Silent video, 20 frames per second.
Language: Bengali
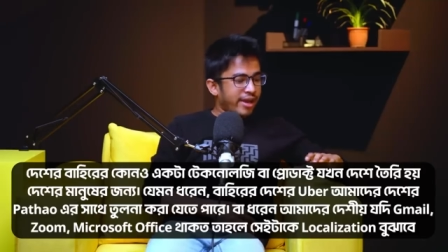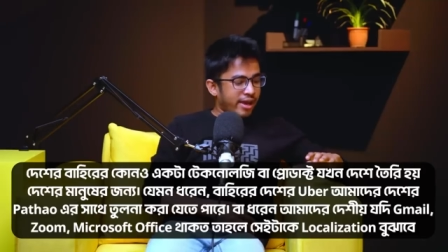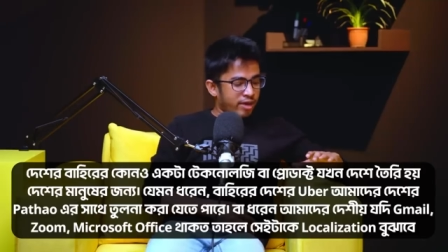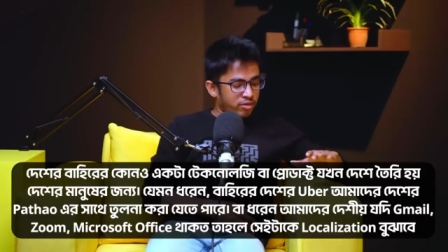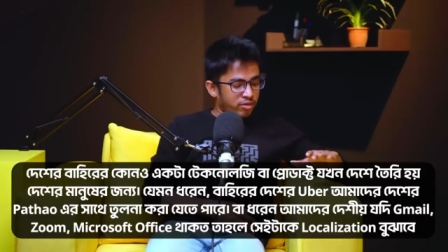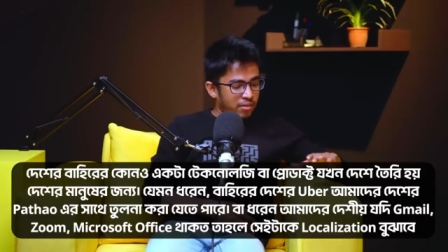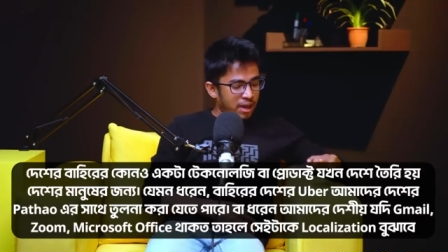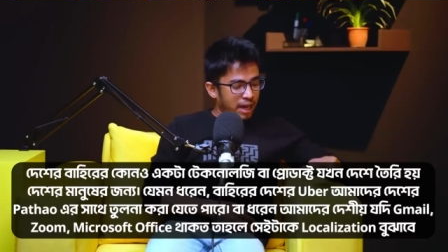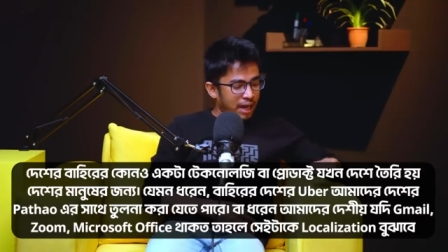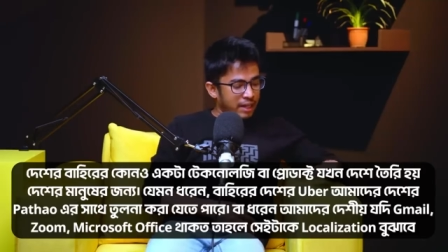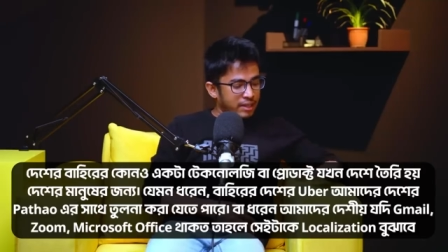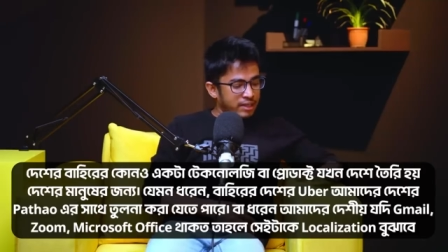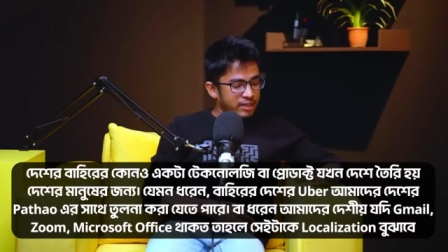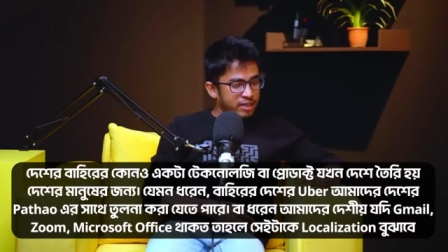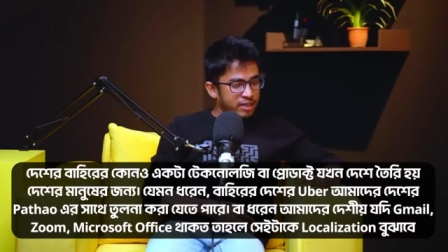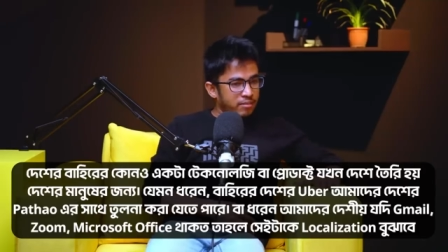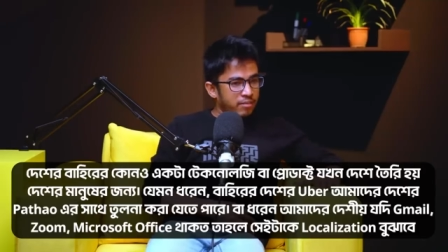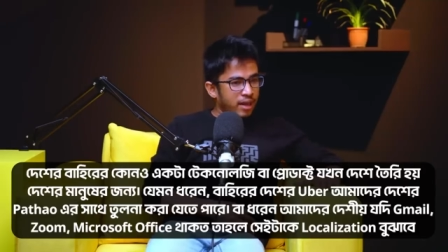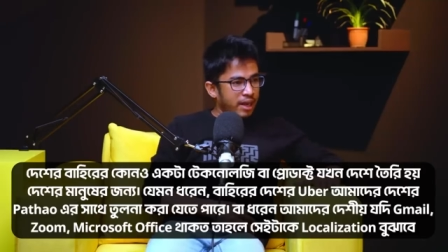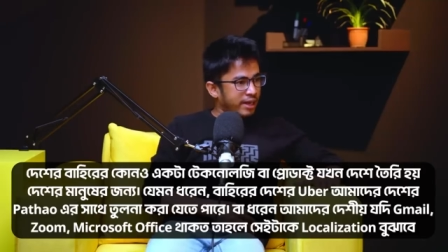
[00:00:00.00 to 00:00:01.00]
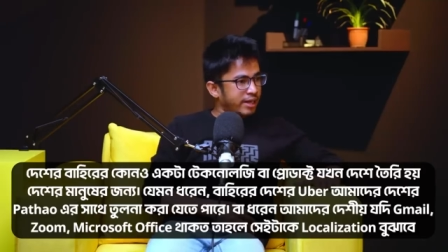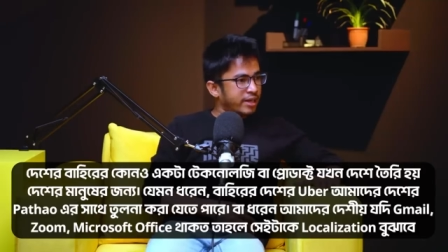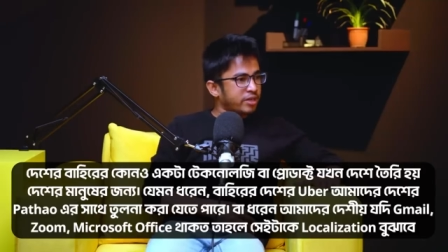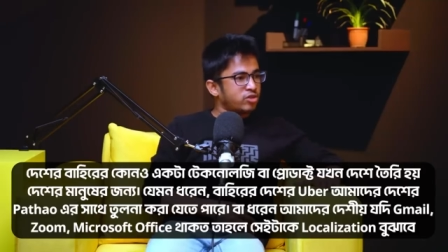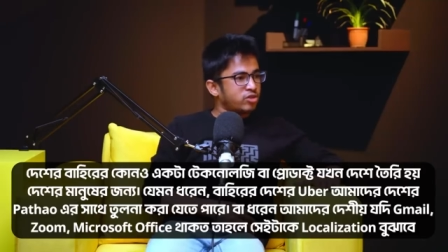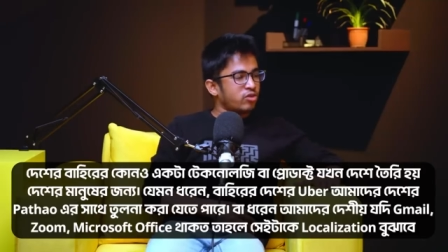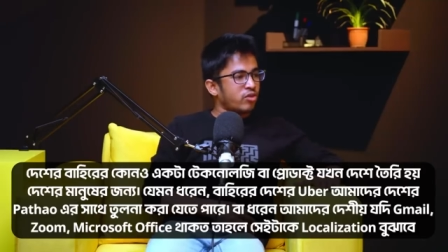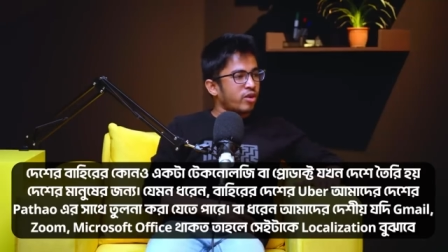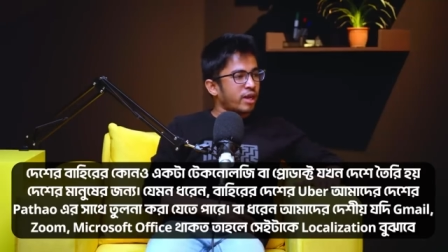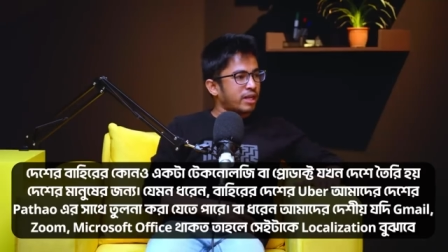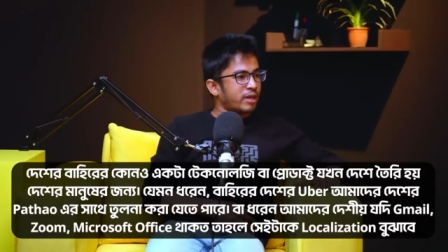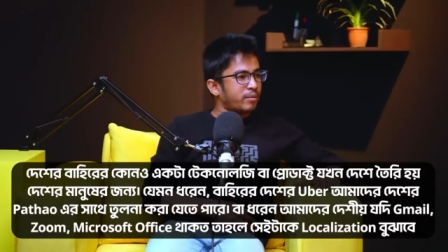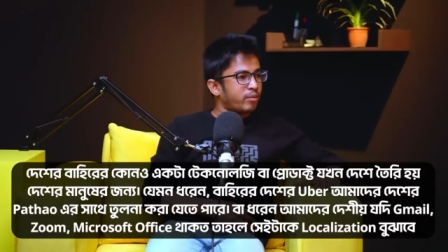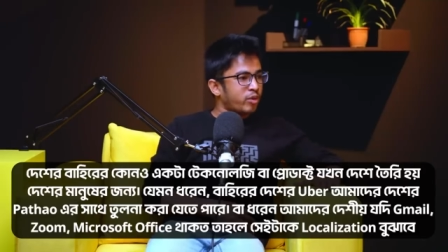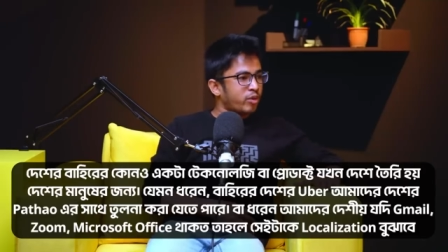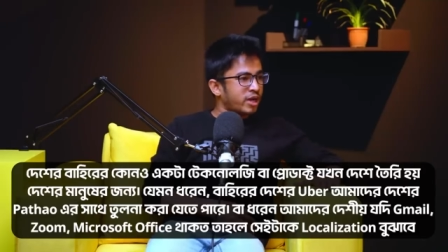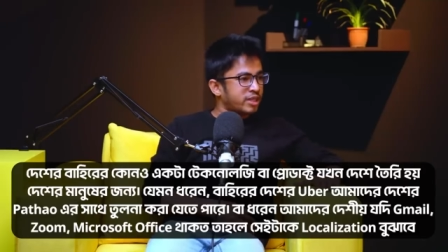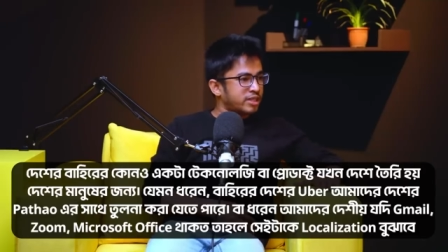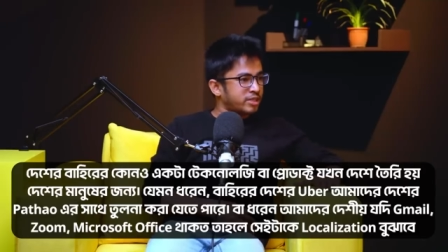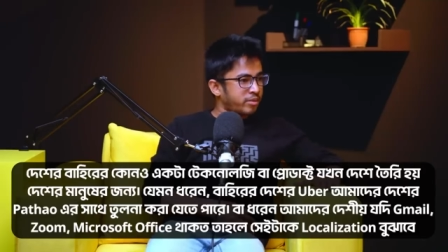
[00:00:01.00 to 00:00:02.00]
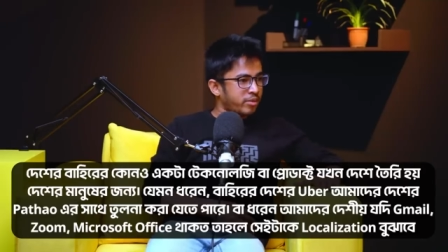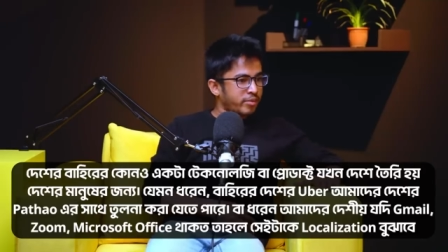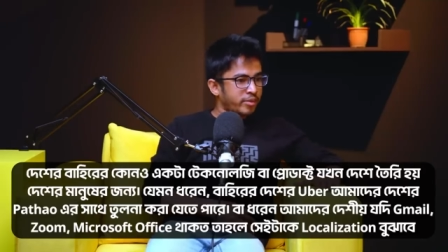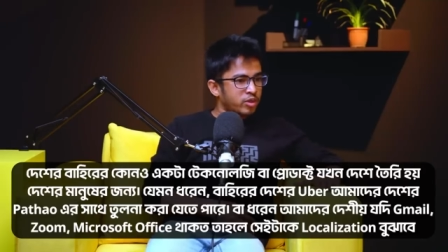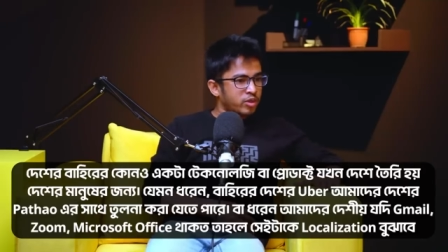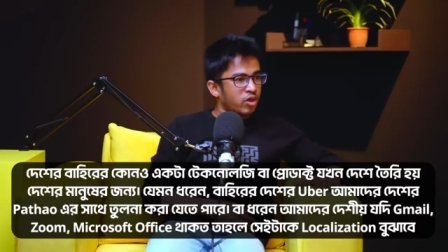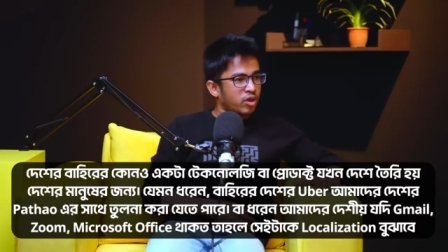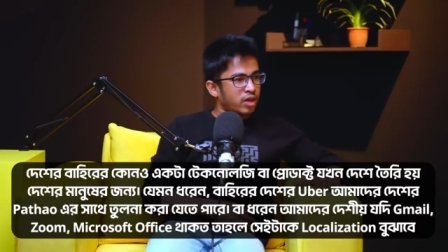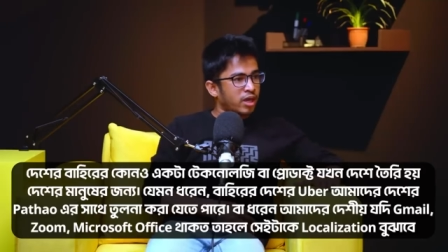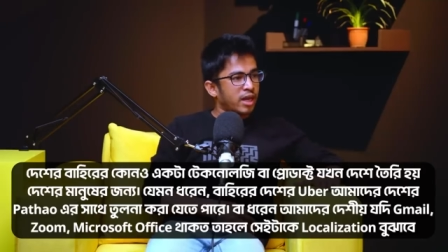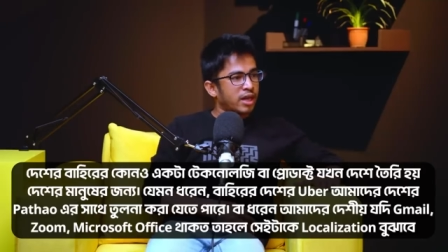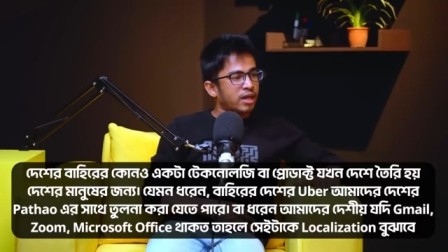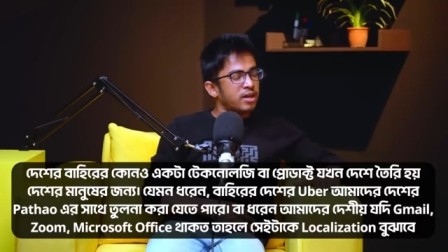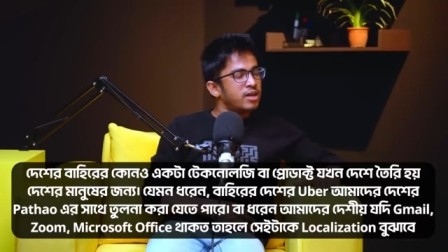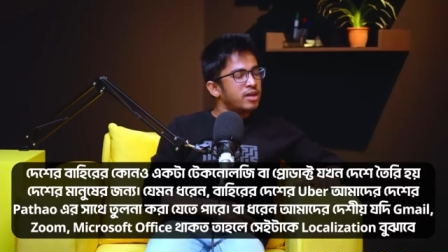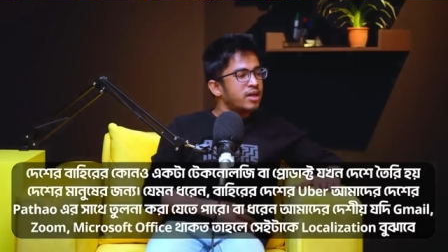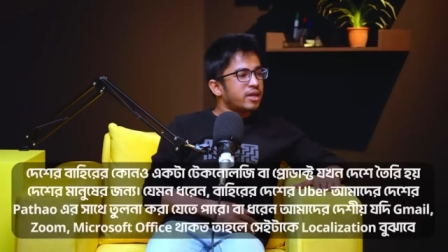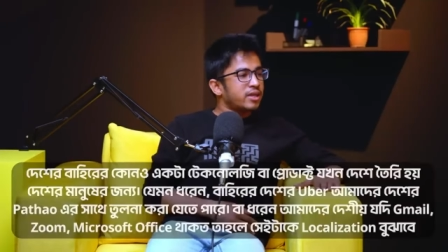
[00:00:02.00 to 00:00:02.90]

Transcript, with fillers: কারণ বাংলাদেশের মার্কেটের জন্য একটা প্রোডাক্ট যেভাবে দরকার